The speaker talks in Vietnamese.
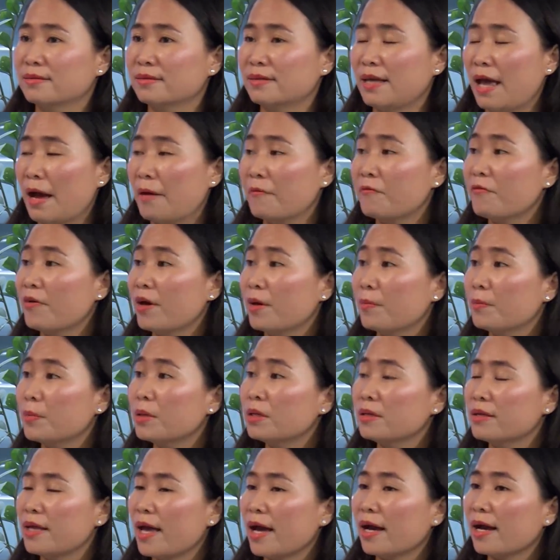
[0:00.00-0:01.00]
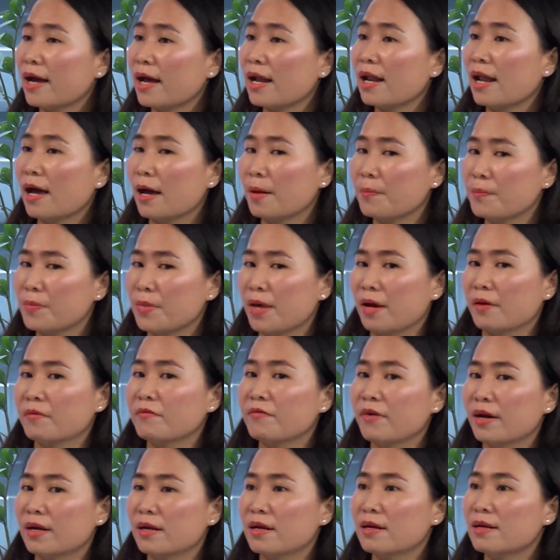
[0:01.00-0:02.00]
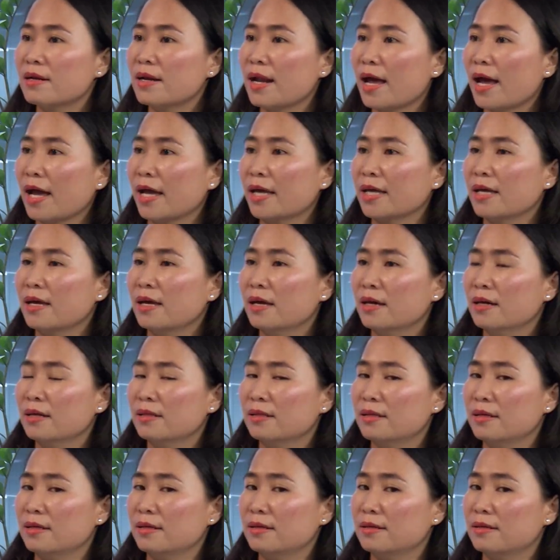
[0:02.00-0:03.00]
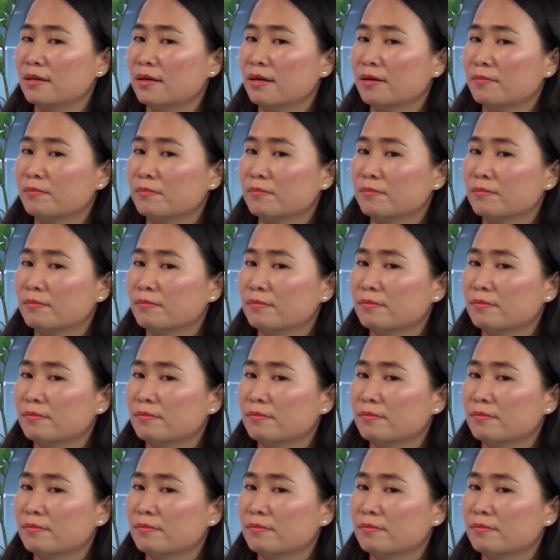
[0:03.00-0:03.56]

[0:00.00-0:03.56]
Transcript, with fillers: giảm về mức giá khá là hấp dẫn và đến nay thì um,